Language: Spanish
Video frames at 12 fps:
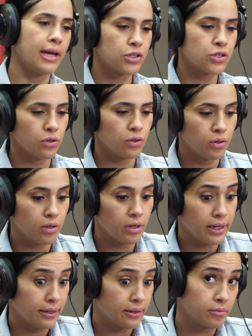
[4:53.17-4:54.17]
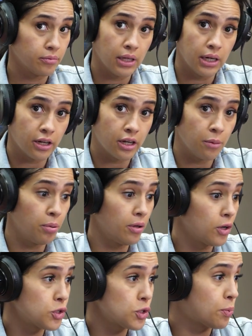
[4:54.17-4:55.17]
hecho, em, el equipo de los
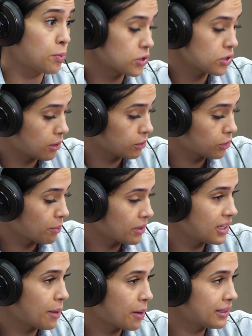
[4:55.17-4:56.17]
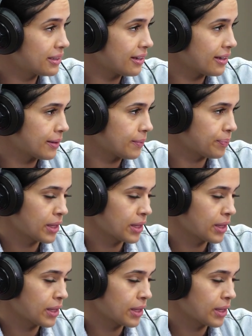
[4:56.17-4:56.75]
Sports automáticamente